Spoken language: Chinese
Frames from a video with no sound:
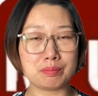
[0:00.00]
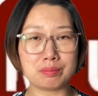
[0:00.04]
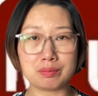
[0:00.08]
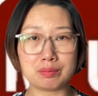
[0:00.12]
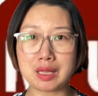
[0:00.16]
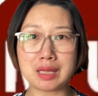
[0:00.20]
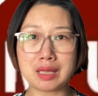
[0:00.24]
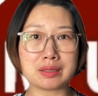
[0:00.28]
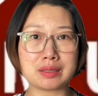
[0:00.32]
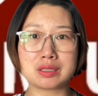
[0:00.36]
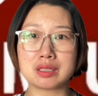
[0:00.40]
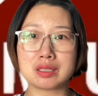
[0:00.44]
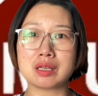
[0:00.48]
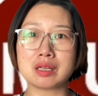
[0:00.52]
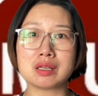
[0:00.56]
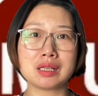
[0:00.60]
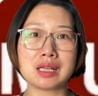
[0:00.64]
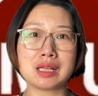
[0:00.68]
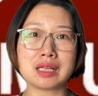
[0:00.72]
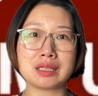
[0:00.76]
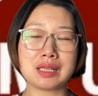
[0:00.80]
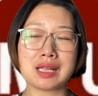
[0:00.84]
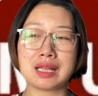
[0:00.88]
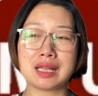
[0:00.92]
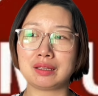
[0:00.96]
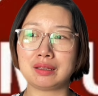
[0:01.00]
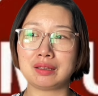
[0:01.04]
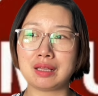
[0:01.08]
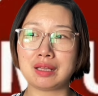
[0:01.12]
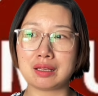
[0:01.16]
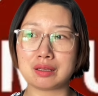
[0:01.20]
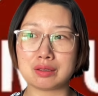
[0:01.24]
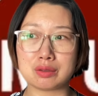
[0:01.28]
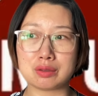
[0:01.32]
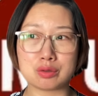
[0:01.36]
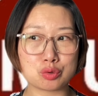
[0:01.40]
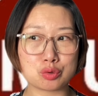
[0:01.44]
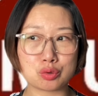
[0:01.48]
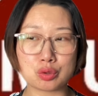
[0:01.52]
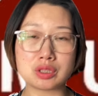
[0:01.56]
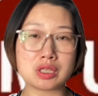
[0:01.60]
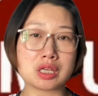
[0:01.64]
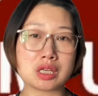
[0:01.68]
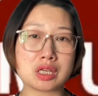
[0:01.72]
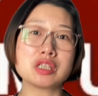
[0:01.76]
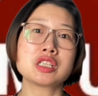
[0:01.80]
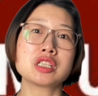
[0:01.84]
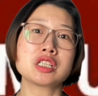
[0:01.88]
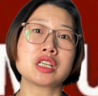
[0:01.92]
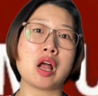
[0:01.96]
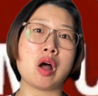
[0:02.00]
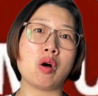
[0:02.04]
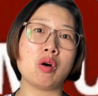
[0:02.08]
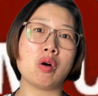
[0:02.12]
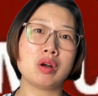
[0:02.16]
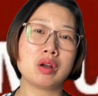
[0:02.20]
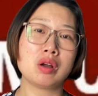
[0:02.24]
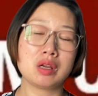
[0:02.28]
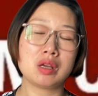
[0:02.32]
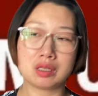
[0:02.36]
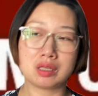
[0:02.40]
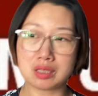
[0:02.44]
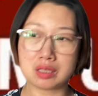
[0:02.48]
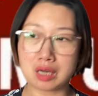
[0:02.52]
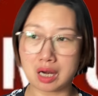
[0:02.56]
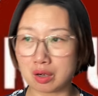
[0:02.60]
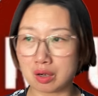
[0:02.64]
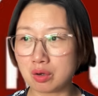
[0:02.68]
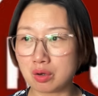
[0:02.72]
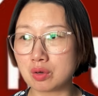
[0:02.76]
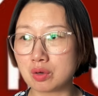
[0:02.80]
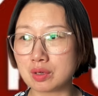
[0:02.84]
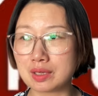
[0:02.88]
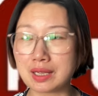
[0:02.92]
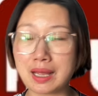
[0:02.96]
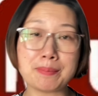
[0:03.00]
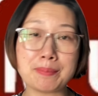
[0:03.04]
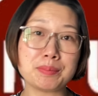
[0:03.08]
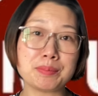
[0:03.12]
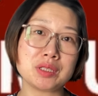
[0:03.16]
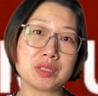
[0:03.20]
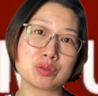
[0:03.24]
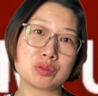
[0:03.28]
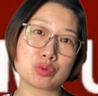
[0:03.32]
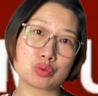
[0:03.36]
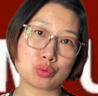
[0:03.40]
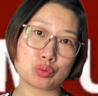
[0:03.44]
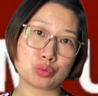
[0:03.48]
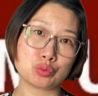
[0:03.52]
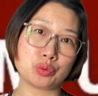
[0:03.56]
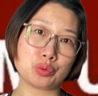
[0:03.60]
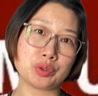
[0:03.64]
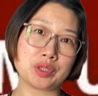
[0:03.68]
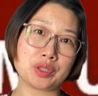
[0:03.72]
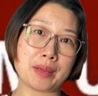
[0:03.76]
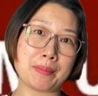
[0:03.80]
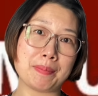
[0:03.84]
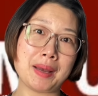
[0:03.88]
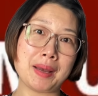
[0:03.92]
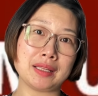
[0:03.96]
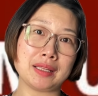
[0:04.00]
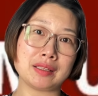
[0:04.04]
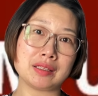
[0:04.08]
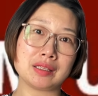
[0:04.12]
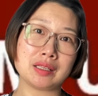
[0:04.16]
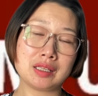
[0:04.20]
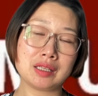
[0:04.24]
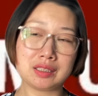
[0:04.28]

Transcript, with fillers: 那那那那人少，然后看病速度也慢。